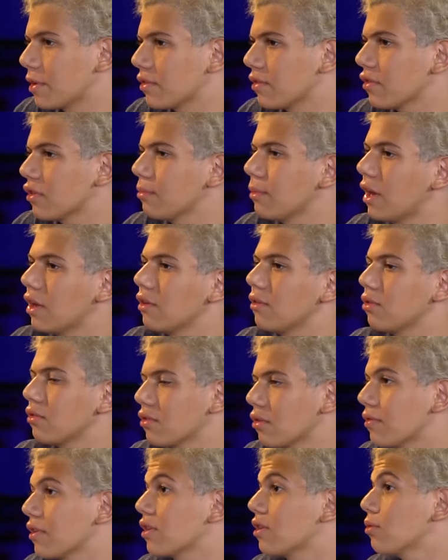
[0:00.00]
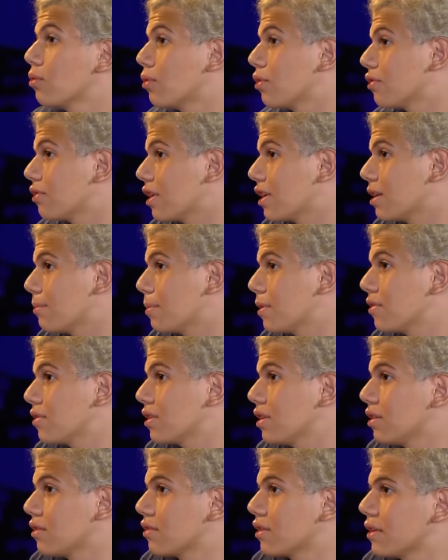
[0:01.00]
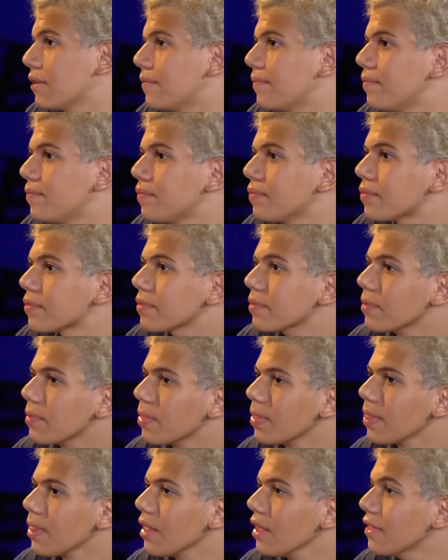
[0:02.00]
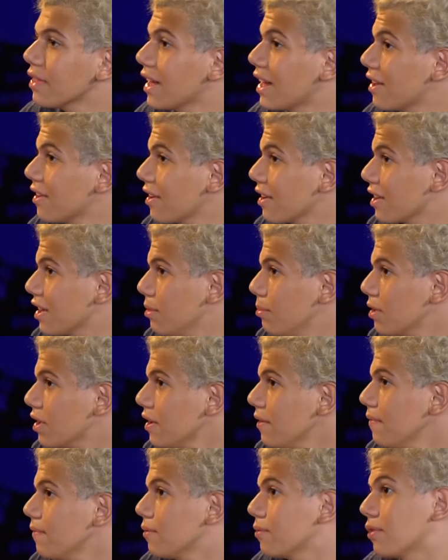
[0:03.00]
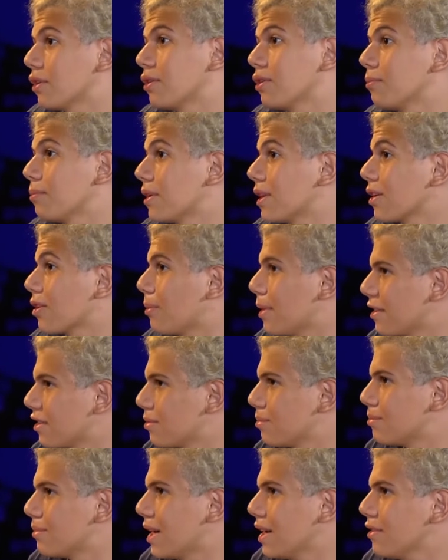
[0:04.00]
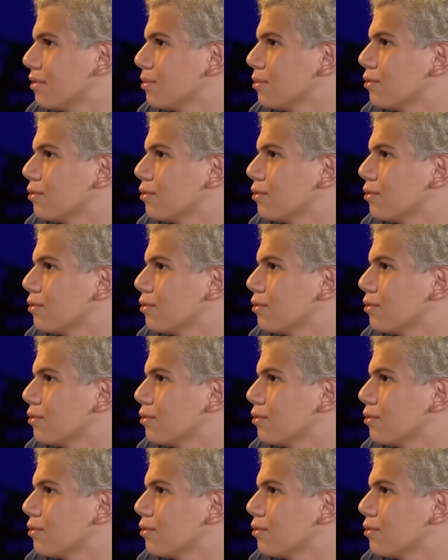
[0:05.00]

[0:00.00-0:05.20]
do ensino médio, estou fazendo hoje ainda, pesquisa na área da química, foi a Olimpíada que mais, mais me